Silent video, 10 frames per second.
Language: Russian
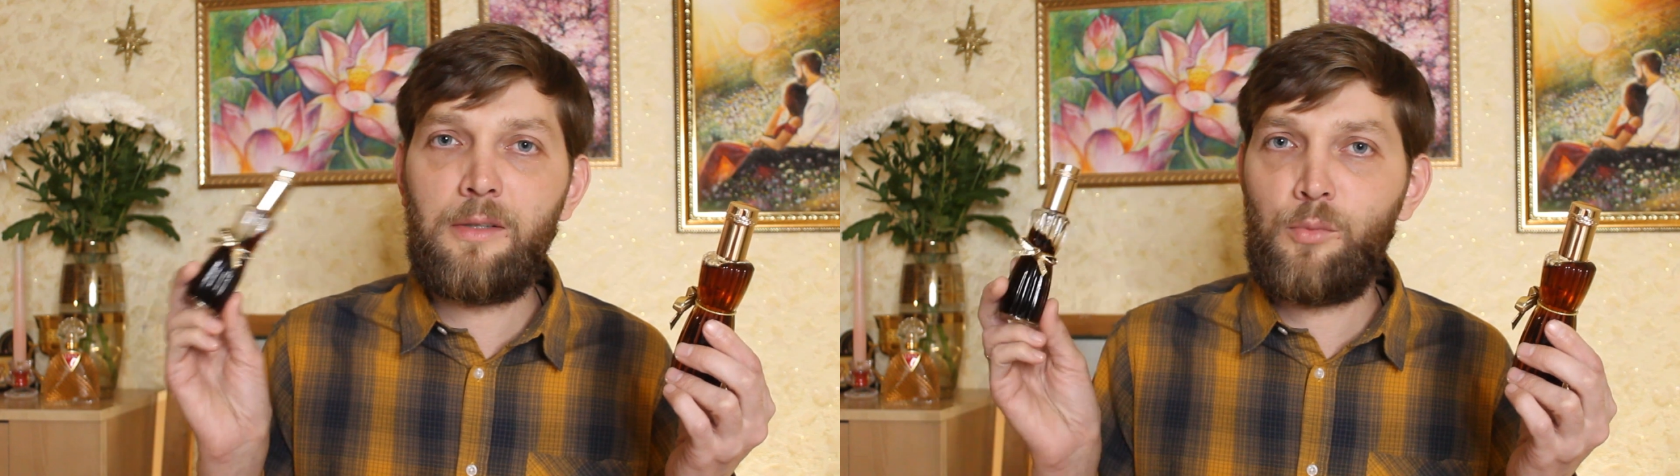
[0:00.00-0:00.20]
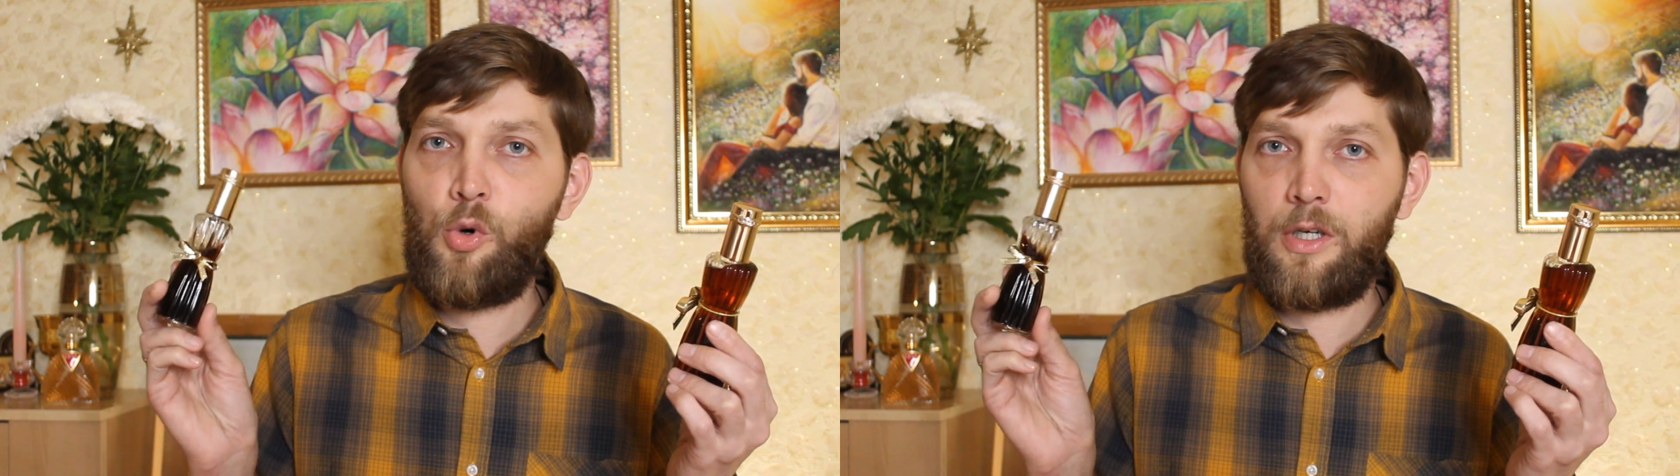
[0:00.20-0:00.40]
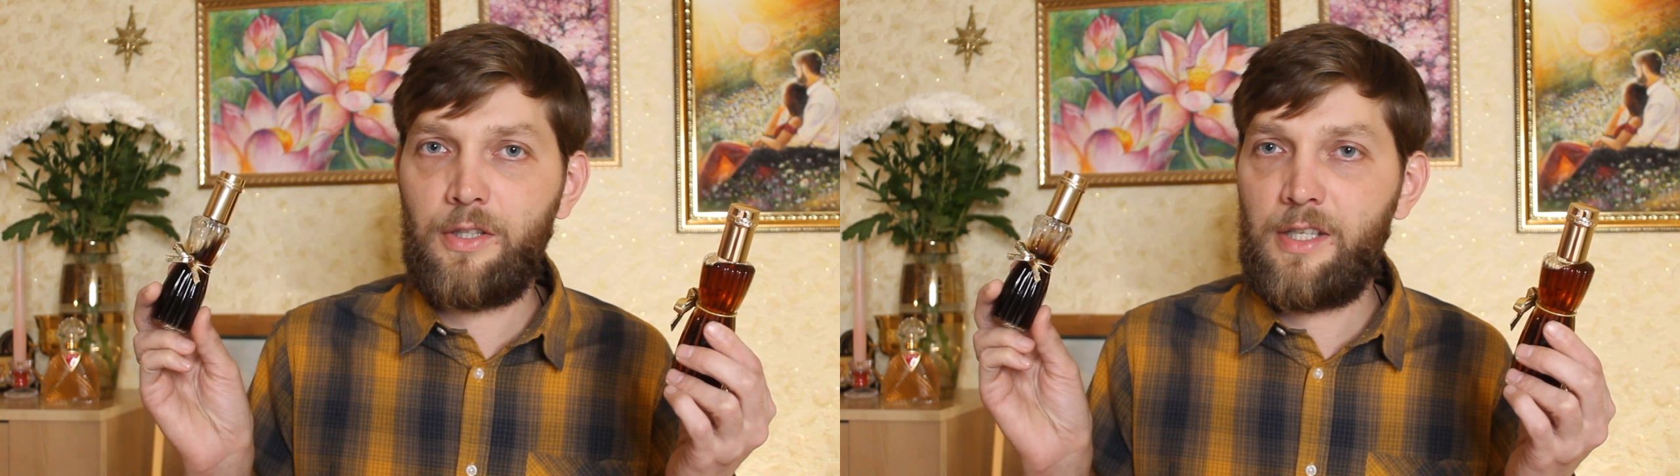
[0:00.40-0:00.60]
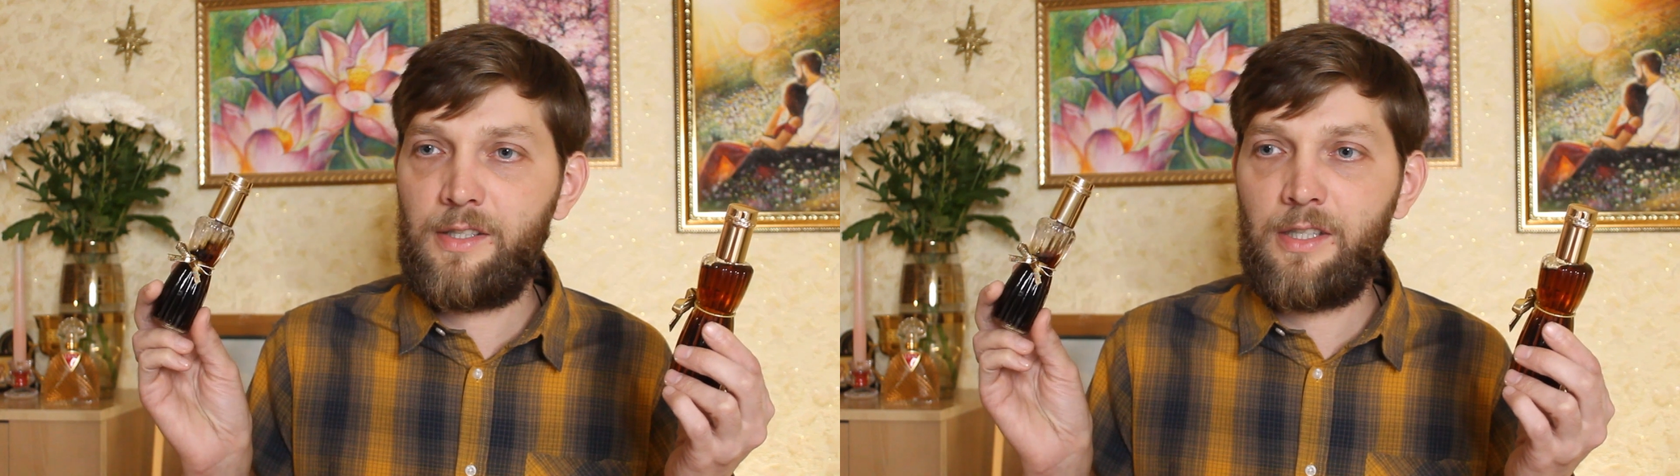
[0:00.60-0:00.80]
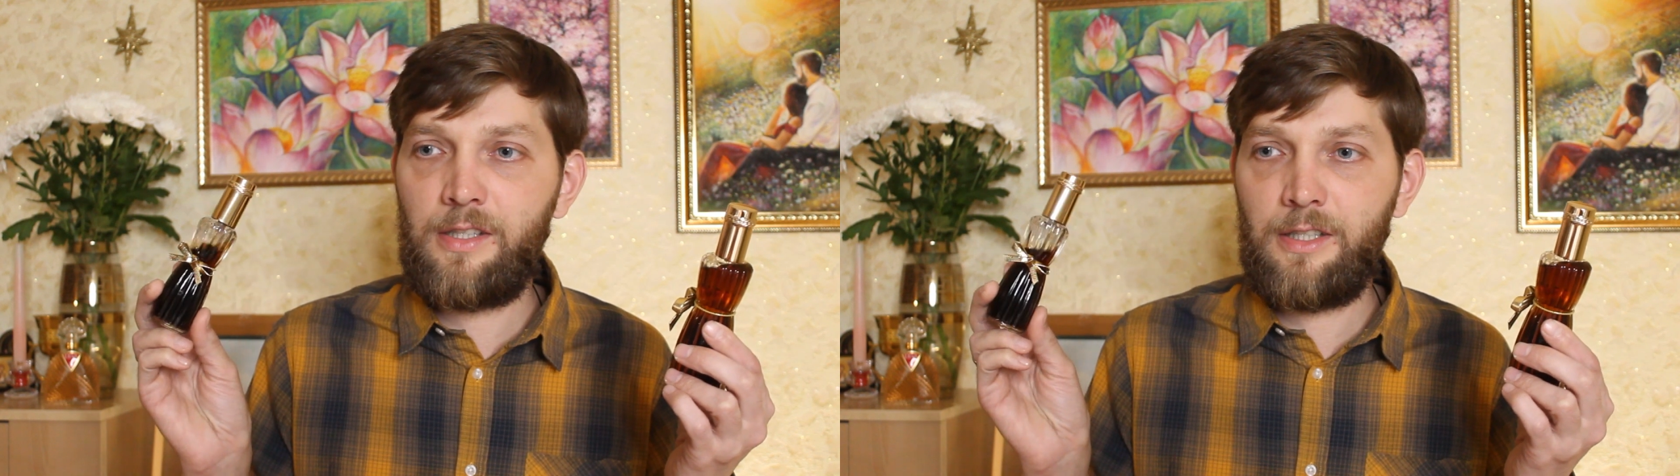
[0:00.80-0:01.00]
мог
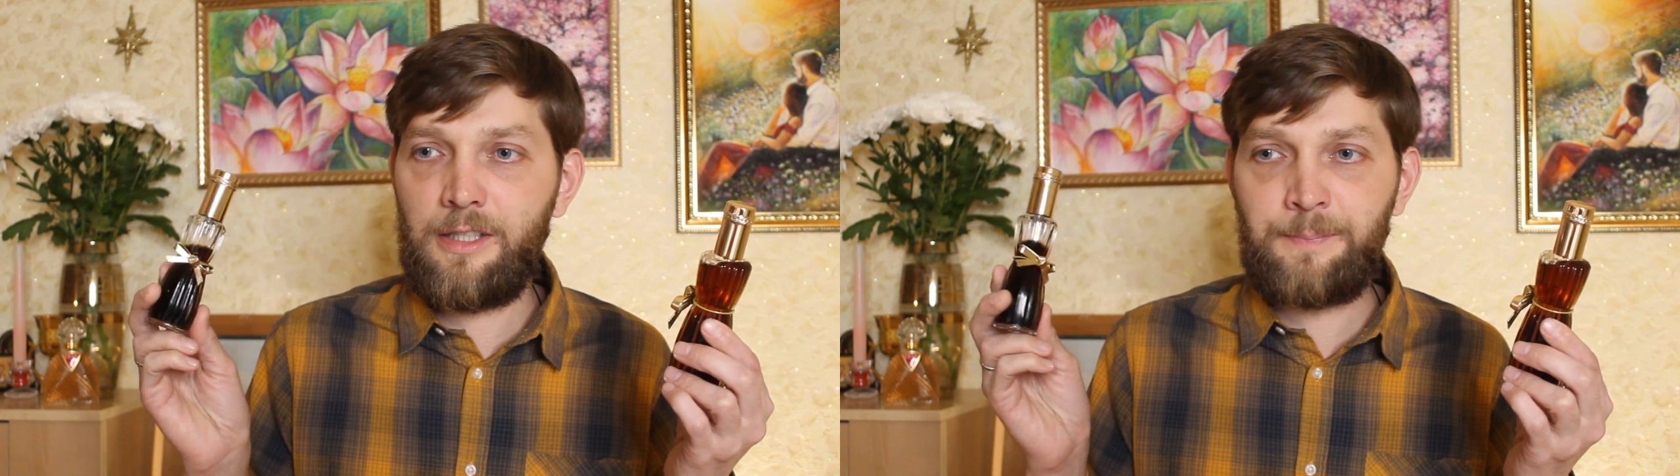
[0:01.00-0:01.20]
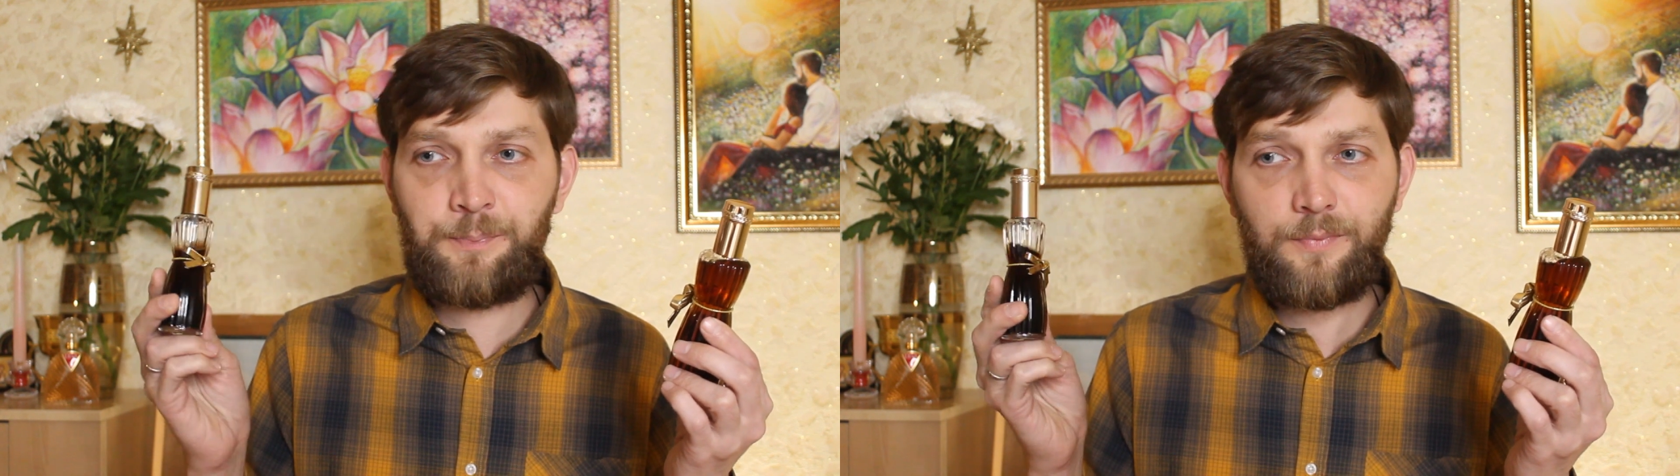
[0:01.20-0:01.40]
носить э,